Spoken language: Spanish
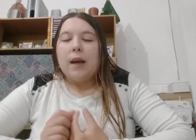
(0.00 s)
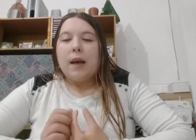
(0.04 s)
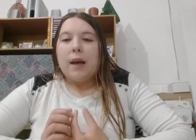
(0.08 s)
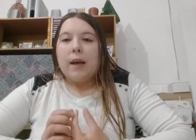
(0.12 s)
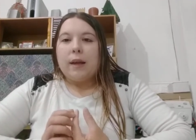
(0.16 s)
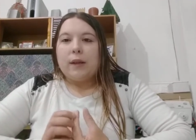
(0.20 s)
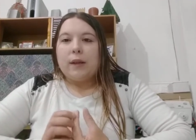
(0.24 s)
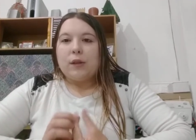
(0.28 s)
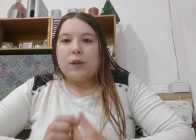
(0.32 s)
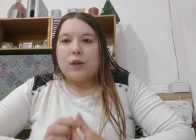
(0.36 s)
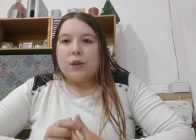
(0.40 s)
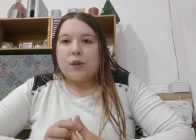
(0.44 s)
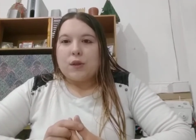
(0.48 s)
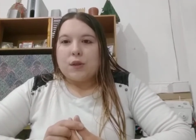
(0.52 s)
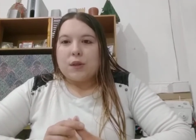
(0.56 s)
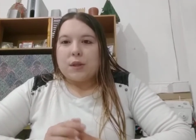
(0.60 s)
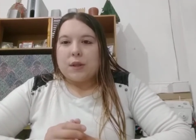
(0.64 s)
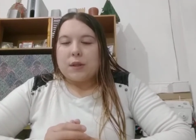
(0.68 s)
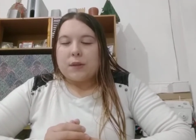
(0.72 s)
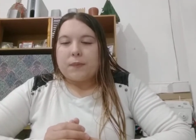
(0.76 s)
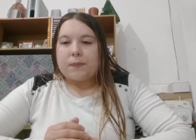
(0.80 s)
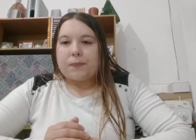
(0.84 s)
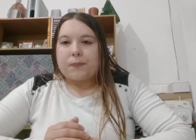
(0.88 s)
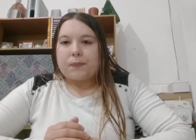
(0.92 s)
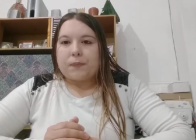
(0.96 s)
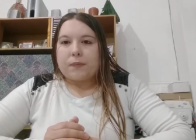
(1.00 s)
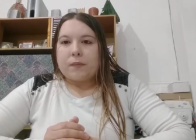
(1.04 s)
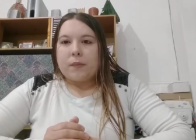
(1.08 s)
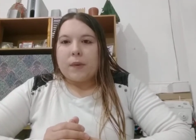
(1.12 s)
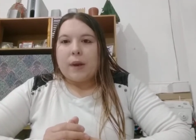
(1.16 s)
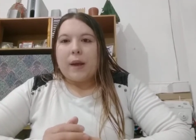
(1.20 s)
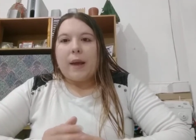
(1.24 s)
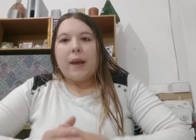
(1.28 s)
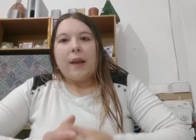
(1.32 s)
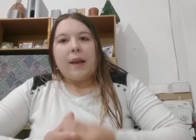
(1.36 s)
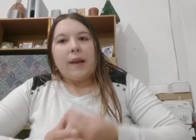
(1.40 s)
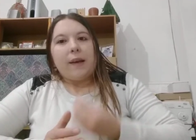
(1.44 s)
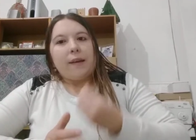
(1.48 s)
Entonces,
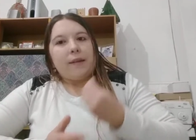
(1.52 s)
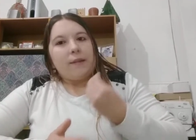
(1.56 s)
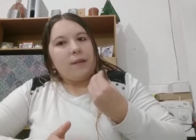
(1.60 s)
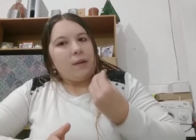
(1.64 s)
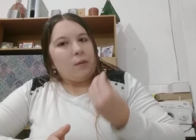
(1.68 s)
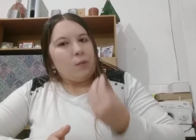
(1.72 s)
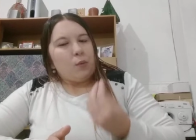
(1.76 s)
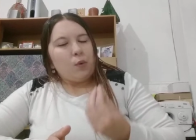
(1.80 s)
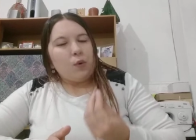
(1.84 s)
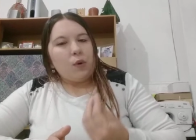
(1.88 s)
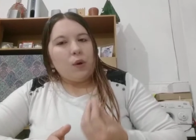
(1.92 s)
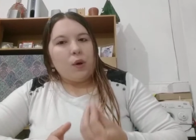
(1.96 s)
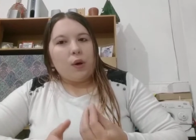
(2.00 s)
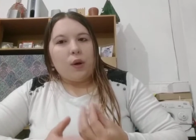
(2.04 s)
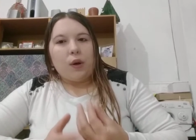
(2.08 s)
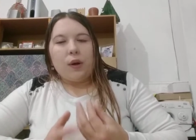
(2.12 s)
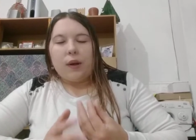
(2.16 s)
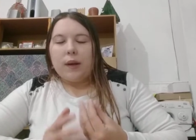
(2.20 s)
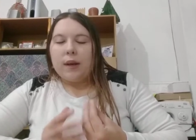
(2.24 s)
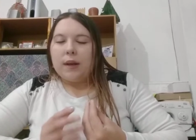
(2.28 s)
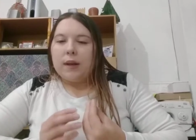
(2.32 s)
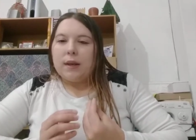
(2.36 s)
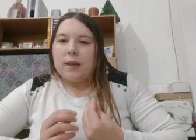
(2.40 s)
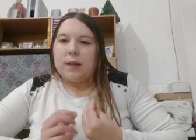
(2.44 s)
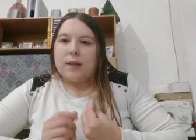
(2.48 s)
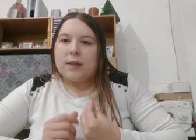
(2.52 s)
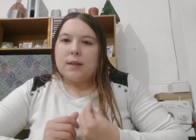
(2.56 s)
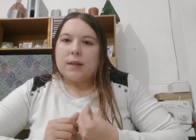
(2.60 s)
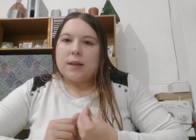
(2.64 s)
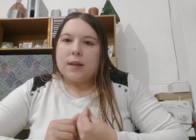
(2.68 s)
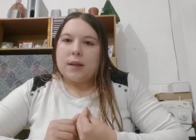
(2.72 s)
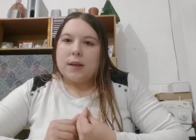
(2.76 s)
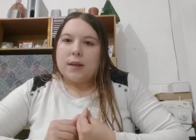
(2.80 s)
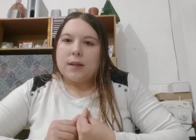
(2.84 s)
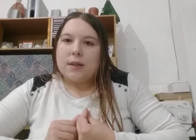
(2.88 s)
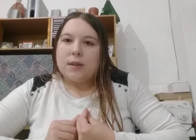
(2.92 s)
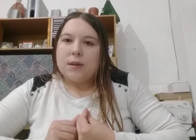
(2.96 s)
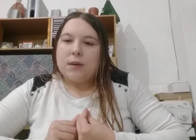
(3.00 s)
el estímulo en ese
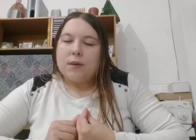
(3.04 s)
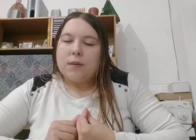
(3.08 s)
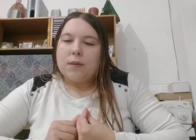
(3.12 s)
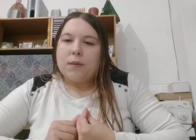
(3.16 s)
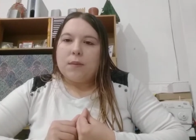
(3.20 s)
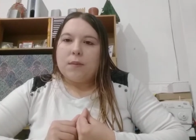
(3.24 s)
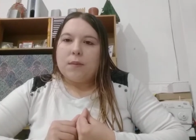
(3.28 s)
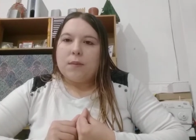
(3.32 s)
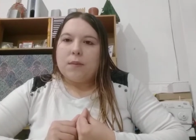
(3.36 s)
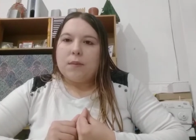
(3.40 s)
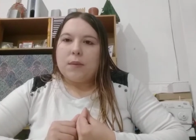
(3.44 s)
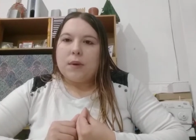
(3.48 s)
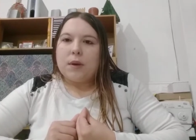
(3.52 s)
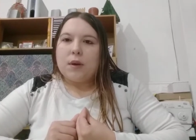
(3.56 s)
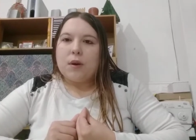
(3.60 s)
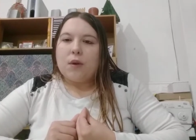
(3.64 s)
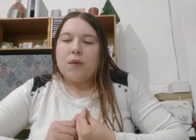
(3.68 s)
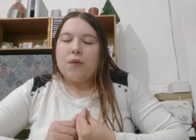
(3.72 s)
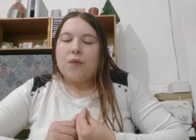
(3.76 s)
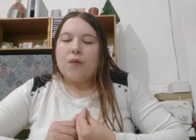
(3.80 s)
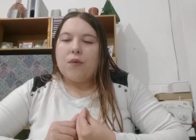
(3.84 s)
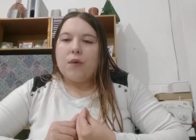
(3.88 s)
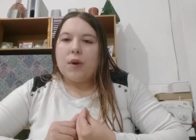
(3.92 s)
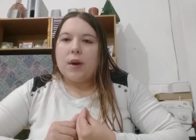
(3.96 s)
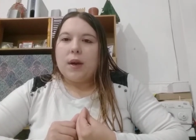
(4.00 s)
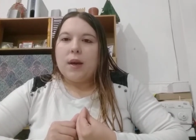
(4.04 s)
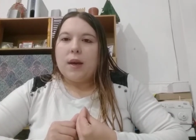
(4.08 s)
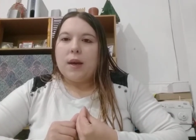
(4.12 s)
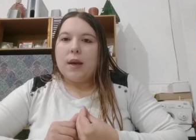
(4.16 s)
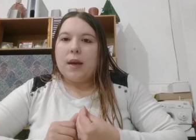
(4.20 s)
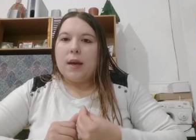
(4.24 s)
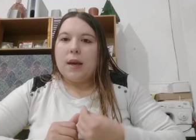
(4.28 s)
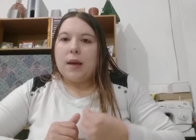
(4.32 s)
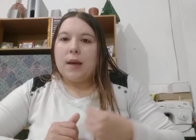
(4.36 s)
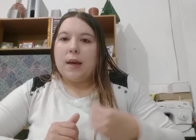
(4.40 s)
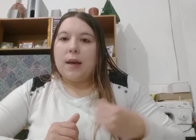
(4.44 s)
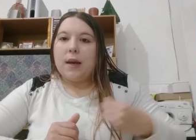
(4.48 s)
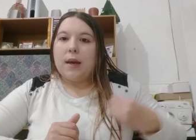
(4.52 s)
caso mío fue
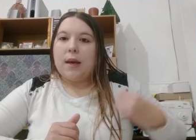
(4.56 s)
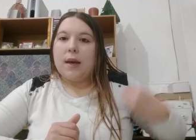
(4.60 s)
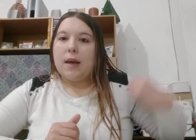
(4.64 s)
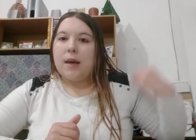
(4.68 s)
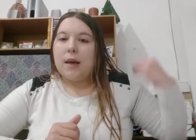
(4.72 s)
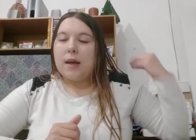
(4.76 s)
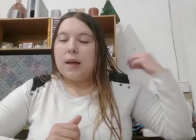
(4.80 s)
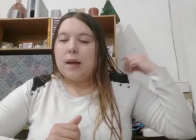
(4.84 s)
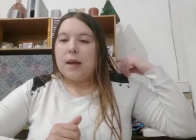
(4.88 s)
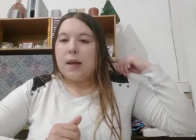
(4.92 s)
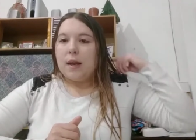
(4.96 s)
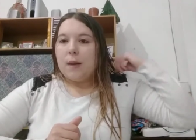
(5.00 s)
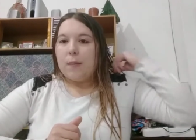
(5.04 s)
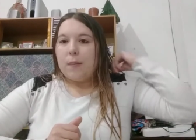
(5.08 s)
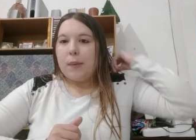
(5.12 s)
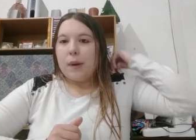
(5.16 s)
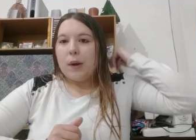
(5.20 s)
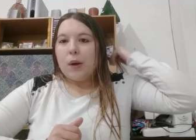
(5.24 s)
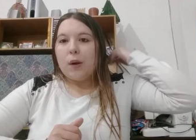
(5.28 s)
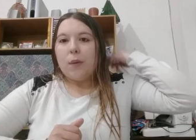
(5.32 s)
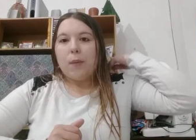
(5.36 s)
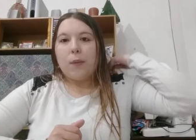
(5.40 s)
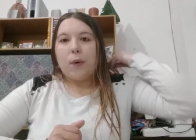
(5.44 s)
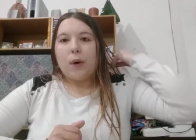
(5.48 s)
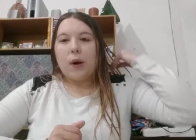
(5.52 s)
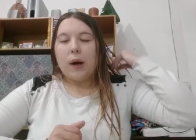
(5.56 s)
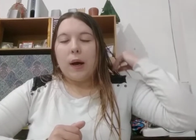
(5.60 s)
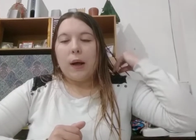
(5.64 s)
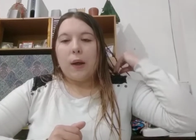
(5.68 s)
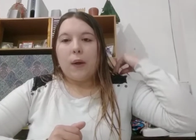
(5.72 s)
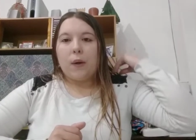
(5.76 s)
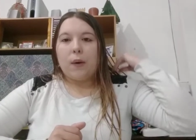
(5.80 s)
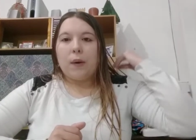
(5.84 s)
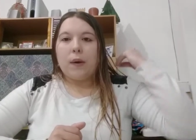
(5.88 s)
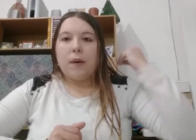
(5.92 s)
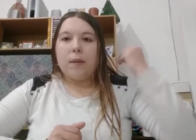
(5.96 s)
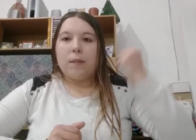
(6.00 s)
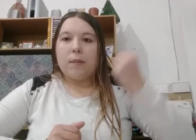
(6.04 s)
eh, el pelo mojado
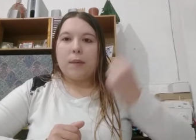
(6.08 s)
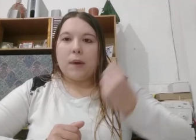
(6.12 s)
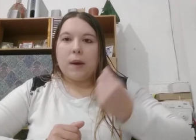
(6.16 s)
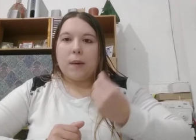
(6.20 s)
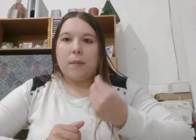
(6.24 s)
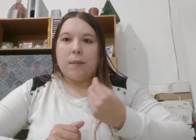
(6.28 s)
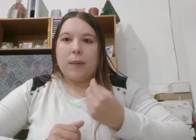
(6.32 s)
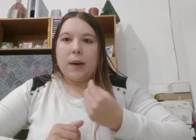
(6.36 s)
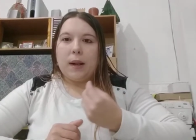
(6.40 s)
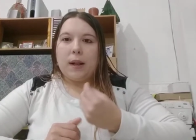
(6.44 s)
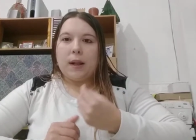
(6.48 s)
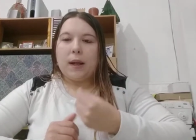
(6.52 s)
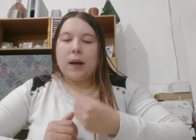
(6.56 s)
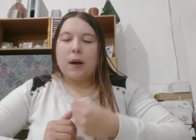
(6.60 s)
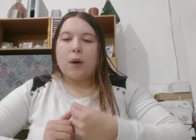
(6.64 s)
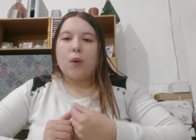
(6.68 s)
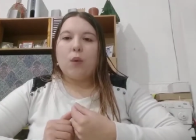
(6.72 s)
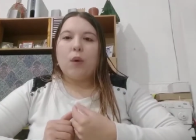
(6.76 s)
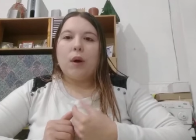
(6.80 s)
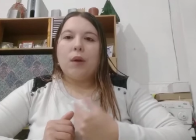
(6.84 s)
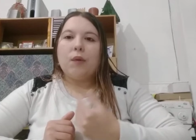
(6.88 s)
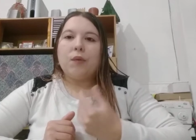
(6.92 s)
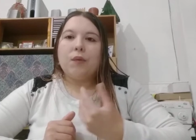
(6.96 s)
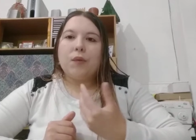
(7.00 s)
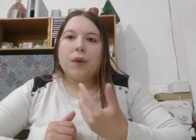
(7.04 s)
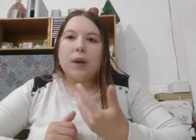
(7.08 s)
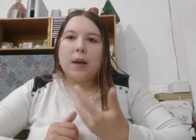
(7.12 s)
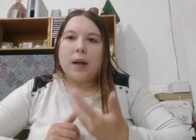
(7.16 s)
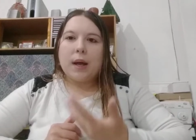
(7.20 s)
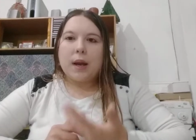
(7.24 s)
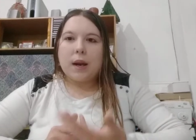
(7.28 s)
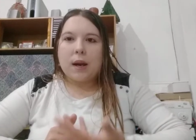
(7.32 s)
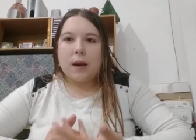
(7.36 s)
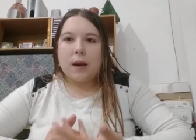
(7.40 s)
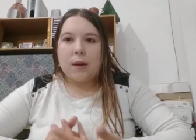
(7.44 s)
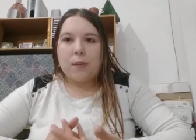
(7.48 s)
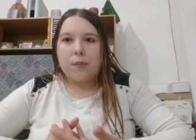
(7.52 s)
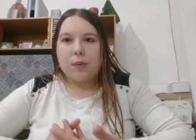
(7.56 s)
en mi espalda. ¿Cuál fue la
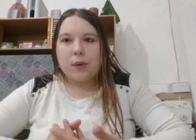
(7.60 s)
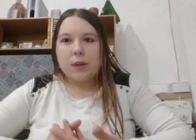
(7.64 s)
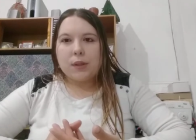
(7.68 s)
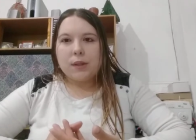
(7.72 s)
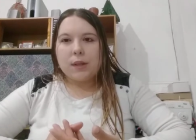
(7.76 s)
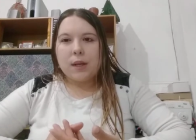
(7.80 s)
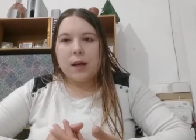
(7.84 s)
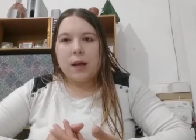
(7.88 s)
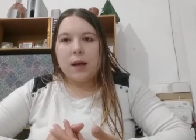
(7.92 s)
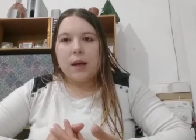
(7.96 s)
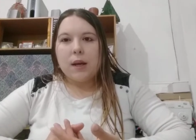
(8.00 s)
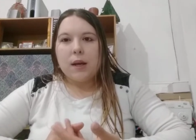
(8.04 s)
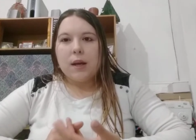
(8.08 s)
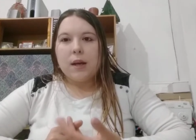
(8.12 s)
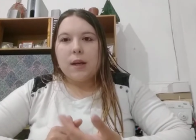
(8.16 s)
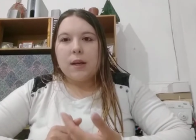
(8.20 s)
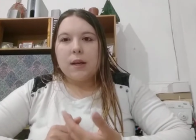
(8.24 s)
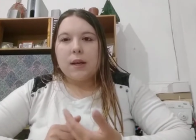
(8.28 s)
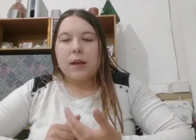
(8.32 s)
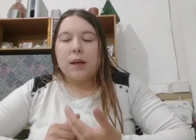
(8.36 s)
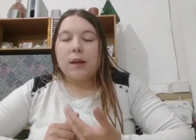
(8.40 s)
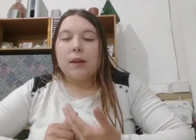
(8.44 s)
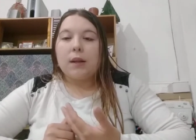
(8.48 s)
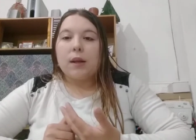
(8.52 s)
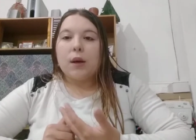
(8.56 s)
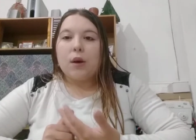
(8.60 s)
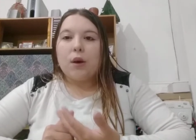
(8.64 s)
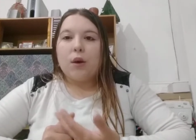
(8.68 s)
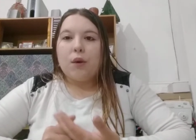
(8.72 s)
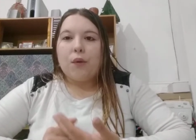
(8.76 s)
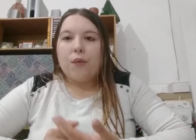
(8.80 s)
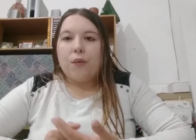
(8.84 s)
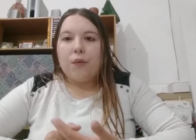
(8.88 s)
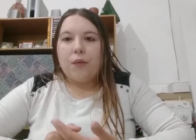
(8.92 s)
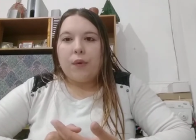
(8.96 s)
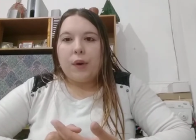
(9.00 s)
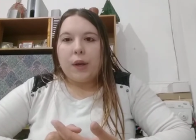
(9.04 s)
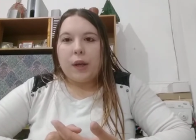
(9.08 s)
respuesta? Que tengo
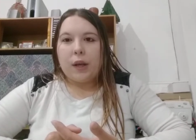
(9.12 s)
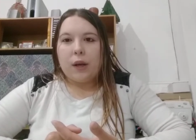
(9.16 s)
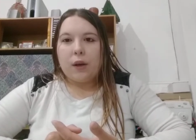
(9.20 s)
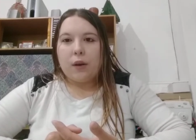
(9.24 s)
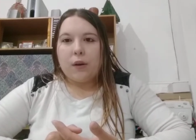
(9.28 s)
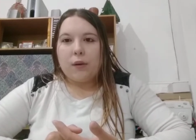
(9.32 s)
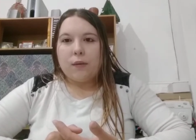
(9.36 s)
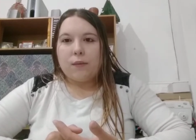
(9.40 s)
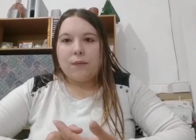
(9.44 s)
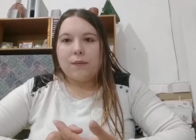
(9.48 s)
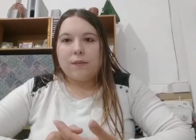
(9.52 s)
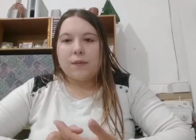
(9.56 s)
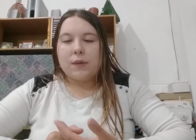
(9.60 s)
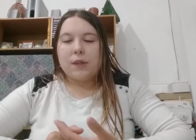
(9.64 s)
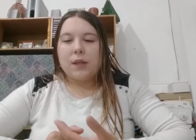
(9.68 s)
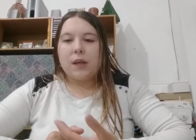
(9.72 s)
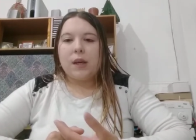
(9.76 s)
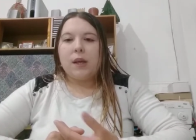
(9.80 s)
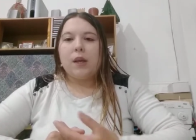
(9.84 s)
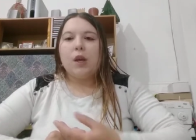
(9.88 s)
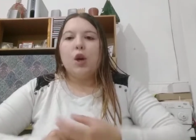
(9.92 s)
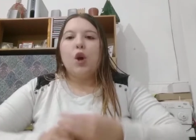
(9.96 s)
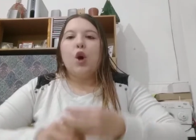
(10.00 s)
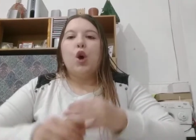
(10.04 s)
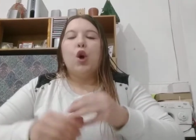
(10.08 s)
frío, ¿sí?